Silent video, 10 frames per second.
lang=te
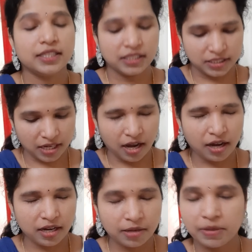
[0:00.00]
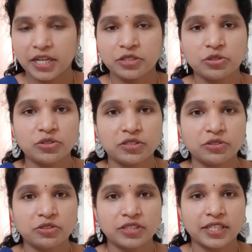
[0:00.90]
ఇది చాలా బాగా యూజ్
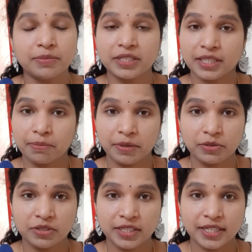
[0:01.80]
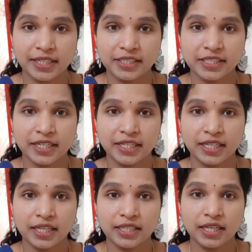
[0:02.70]
అవుతుందండి మీరు తప్పకుండా ట్రై
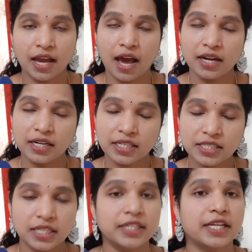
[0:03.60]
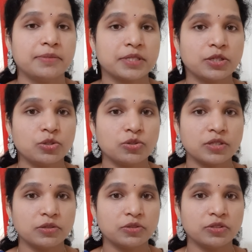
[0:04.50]
చేయండి ఇది అన్ని స్కిన్ టైప్స్కి
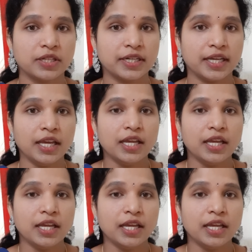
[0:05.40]
యూజ్ అవుతుందండి